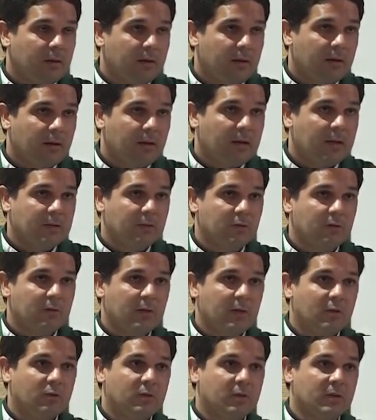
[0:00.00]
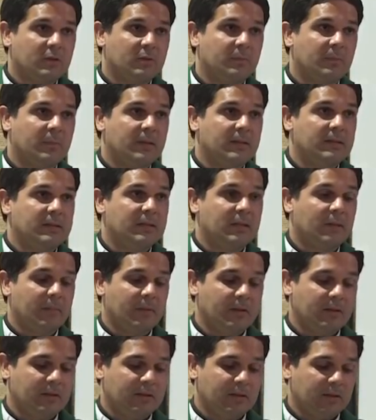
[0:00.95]
relacionados
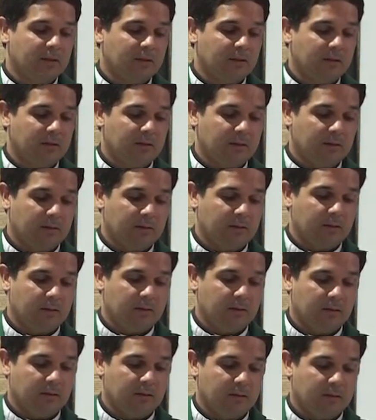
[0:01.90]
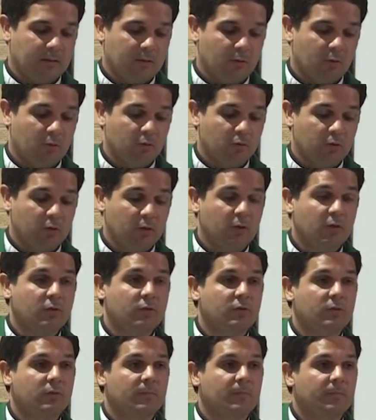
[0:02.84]
explícitamente con
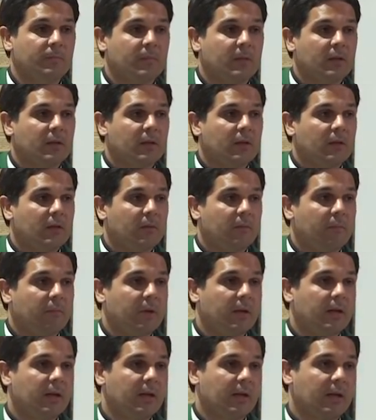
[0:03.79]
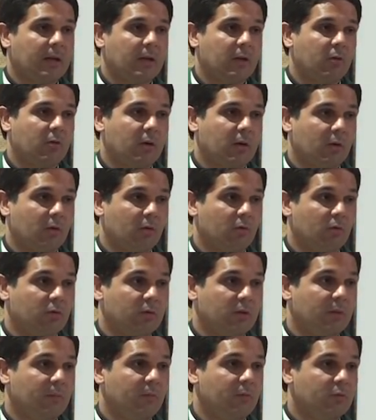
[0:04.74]
Dios, vienen aquellos que
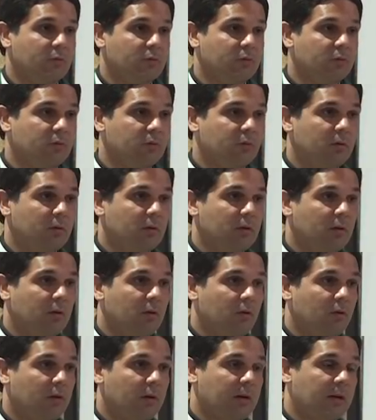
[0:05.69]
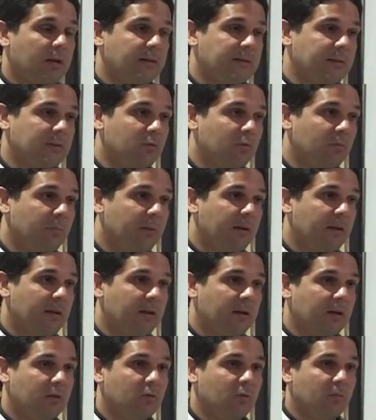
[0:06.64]
conocemos. Honrarás a tu
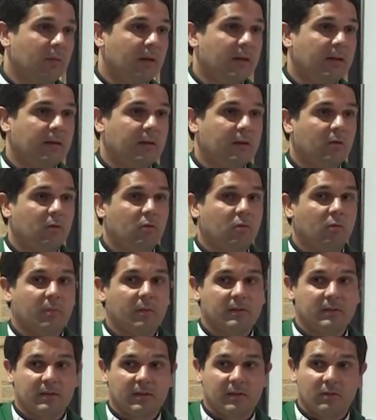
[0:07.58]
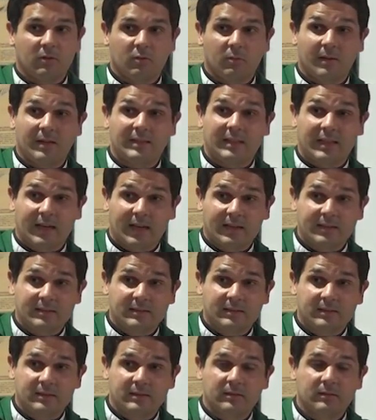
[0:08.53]
padre y a tu madre, no, no
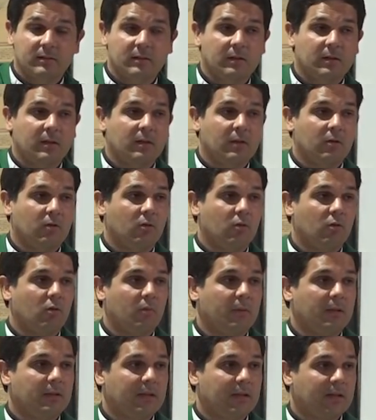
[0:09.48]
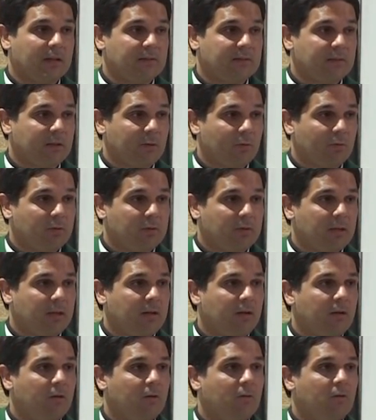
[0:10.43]
matarás, no cometerás
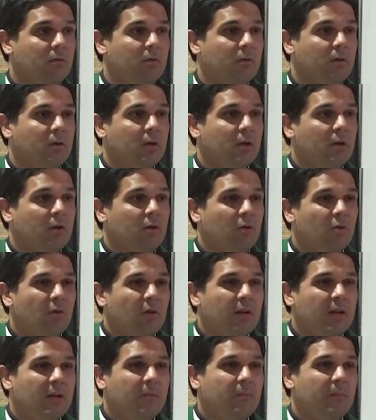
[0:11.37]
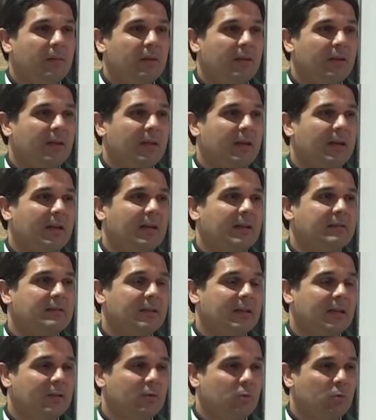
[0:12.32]
adulterio, no le envidiarás
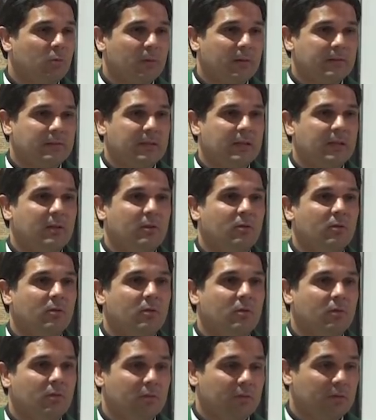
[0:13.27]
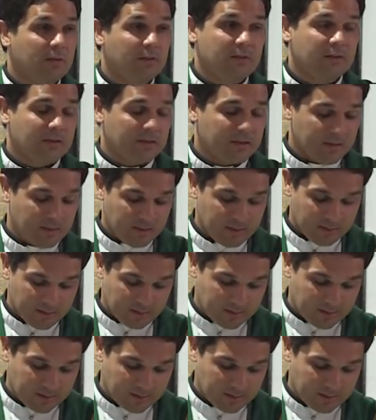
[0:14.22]
a tu vecino, dice aquí